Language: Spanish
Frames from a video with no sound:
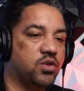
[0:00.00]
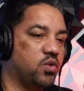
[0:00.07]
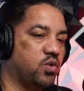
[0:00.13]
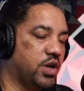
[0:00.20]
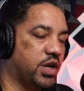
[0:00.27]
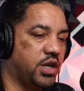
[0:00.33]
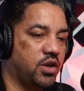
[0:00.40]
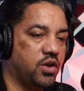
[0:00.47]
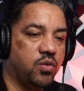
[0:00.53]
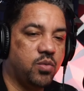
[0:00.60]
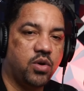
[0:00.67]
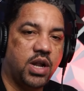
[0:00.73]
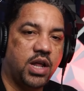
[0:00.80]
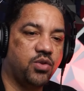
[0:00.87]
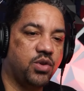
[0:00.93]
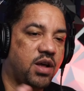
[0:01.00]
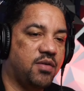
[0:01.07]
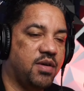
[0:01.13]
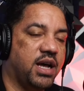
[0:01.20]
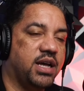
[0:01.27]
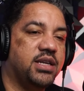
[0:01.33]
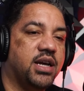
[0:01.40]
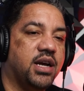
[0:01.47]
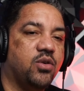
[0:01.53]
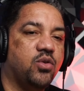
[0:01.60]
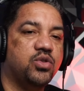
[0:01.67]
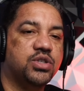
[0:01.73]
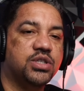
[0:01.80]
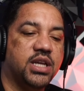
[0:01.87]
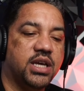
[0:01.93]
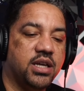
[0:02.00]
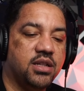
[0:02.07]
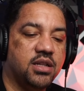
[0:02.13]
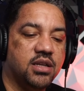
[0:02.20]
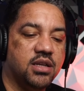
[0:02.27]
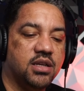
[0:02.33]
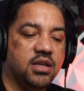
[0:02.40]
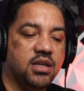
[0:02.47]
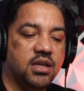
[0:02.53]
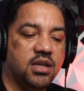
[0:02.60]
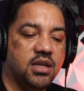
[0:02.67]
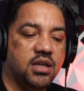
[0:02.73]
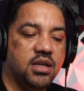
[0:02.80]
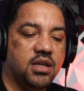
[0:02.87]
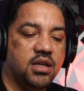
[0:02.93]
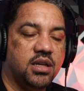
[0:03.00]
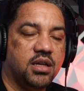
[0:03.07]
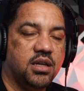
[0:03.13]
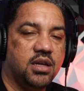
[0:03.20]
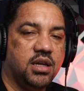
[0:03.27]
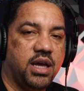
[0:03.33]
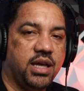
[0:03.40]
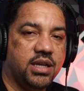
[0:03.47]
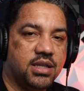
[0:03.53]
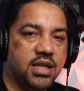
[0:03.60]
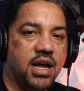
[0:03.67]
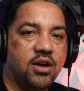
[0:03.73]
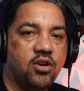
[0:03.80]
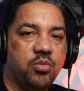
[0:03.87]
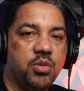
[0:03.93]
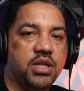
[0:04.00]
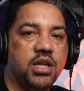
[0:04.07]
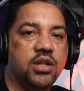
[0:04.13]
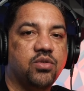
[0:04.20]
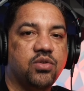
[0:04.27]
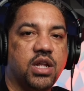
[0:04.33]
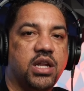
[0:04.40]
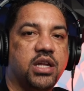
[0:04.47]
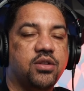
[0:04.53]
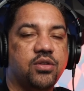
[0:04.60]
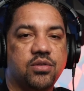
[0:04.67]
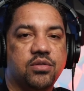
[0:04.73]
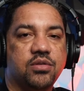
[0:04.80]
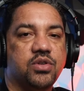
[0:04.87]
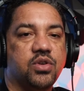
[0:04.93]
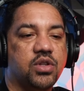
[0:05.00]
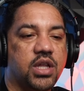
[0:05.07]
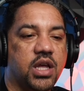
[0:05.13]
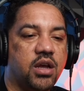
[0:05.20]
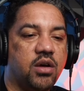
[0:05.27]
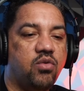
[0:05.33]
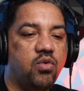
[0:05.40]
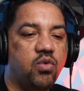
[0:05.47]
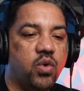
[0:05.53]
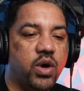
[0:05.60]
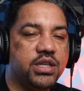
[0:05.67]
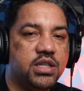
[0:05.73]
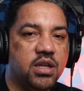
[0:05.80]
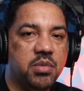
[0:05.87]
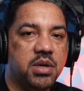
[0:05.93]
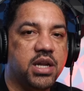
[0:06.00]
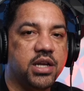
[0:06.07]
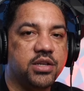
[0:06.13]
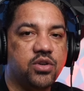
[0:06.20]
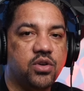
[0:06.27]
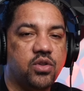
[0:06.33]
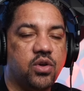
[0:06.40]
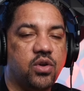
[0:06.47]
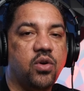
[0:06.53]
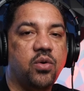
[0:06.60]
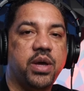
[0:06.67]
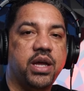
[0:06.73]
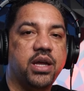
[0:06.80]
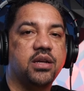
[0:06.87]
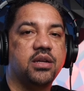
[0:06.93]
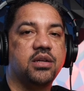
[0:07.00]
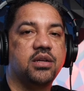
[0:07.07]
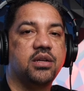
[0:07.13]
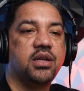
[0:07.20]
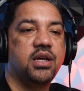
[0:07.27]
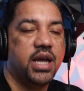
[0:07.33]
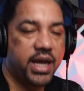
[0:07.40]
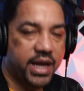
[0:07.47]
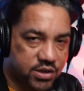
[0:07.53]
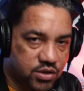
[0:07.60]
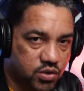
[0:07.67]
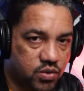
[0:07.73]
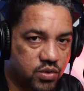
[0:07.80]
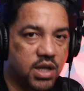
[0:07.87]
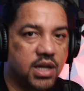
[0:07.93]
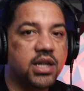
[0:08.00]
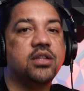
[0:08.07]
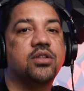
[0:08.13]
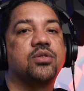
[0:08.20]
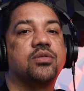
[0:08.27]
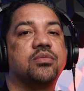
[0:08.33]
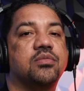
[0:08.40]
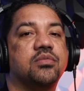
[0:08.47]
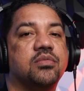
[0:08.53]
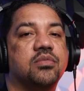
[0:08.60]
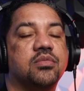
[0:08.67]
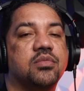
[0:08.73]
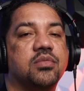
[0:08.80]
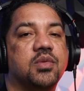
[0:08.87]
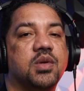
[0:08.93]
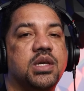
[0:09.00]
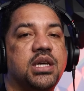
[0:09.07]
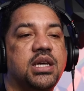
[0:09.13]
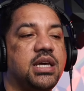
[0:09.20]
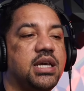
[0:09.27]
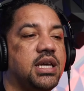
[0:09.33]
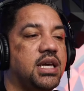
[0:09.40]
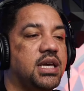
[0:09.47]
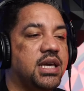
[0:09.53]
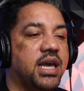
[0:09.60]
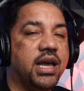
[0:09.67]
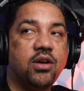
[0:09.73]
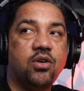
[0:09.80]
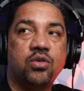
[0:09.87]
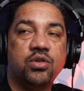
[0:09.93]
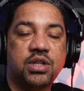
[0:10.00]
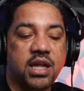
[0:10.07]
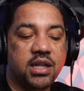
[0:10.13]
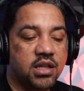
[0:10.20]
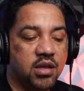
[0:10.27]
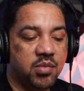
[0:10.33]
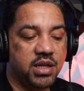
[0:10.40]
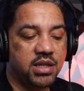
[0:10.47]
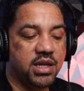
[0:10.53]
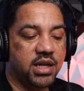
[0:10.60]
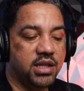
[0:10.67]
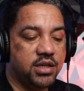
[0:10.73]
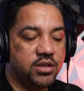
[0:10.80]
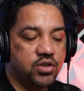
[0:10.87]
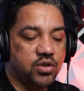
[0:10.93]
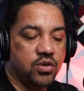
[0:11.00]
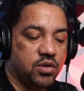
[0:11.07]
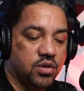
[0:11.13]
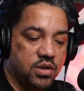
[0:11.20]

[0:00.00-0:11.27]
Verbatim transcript: un río, volando una valla, usted está cometiendo un delito. Si usted un juez de inmigración no lo ve, eso es un delito. ¿Y quien constantemente ha dicho